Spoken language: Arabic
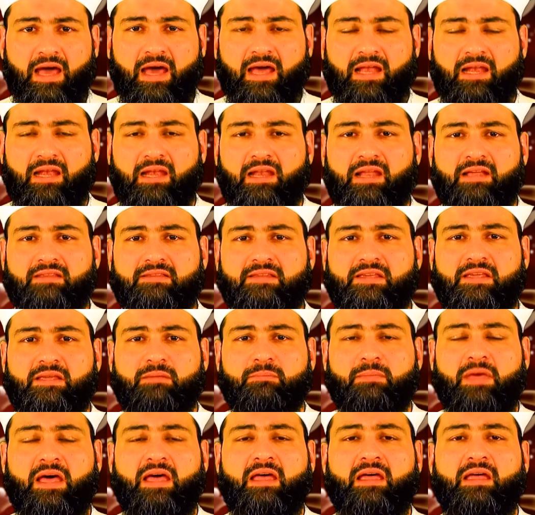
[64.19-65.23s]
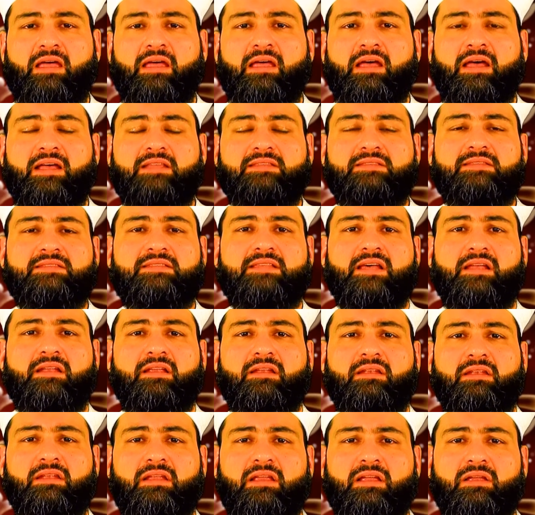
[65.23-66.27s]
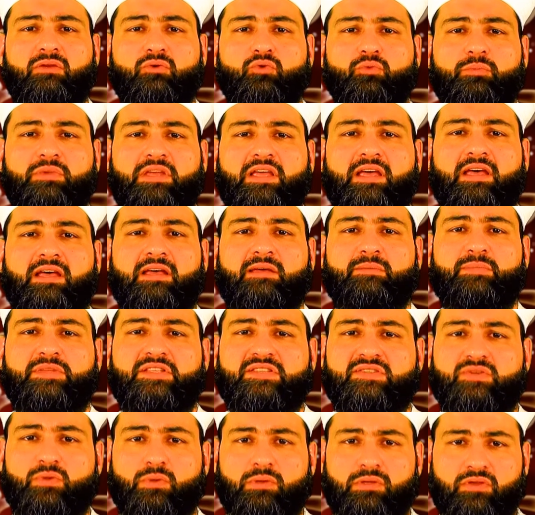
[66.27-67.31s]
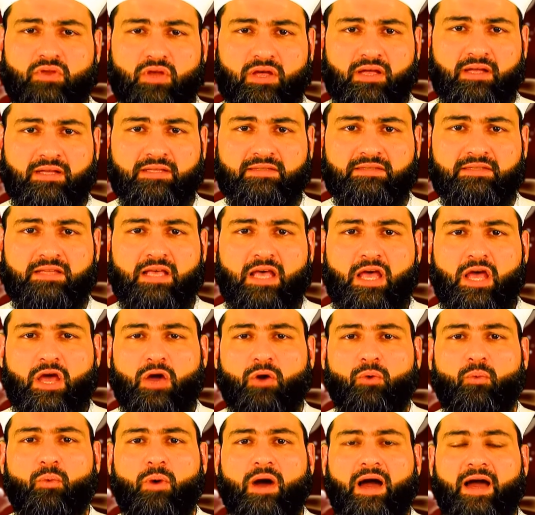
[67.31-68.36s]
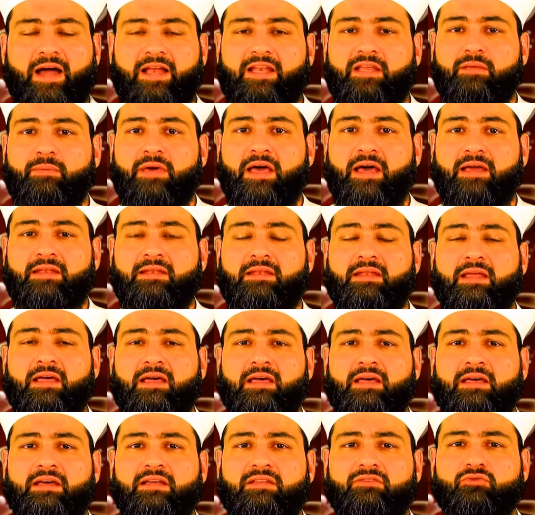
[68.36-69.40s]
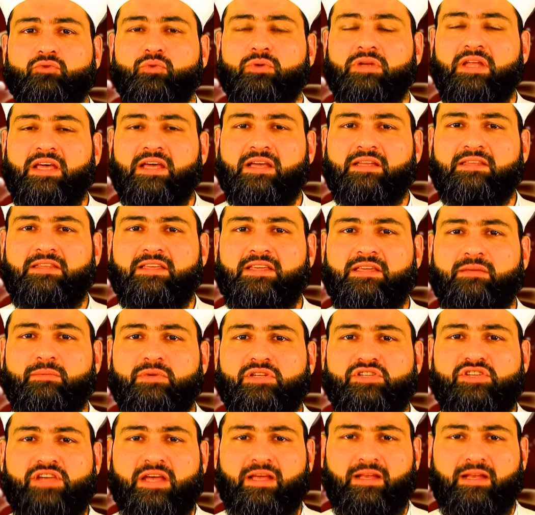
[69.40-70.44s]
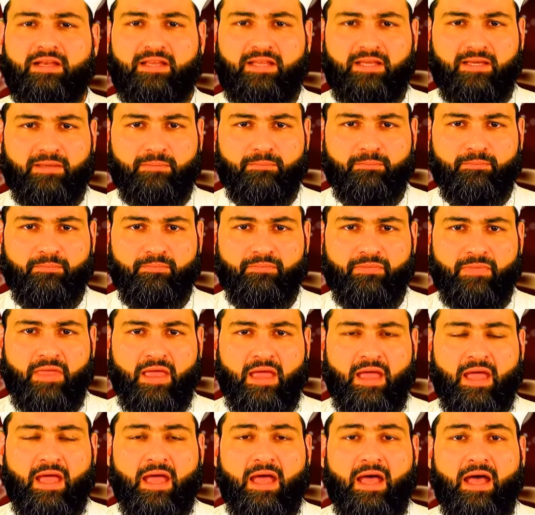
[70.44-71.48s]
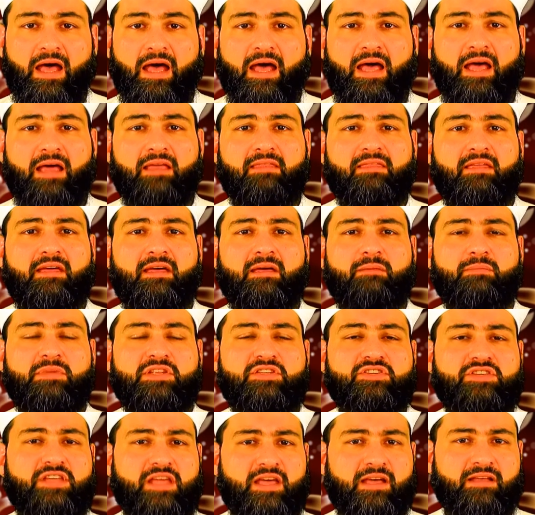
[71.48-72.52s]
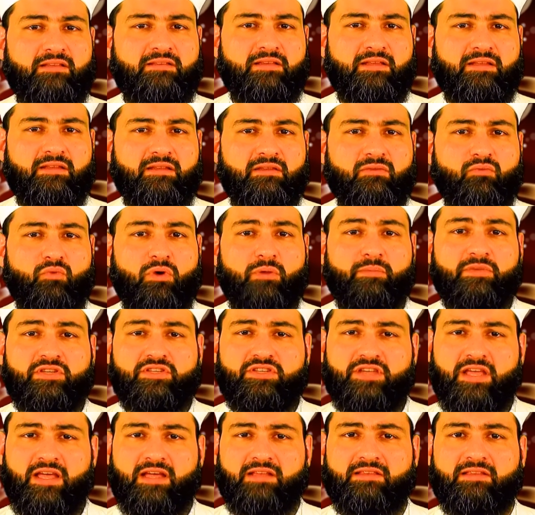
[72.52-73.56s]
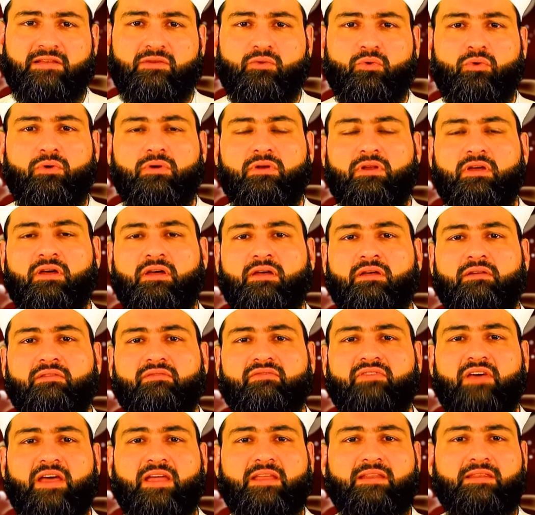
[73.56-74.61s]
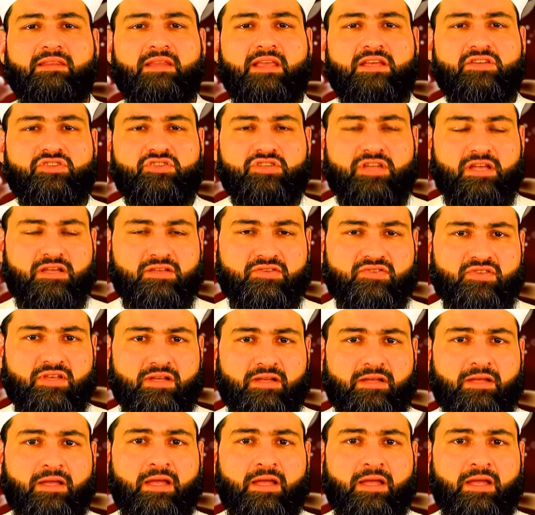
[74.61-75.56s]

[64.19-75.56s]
التي ما انزل الله بها من سلطان وعلم انها تنادي بجهلهم هذا من جهه ومن جهه اخرى فان الشخص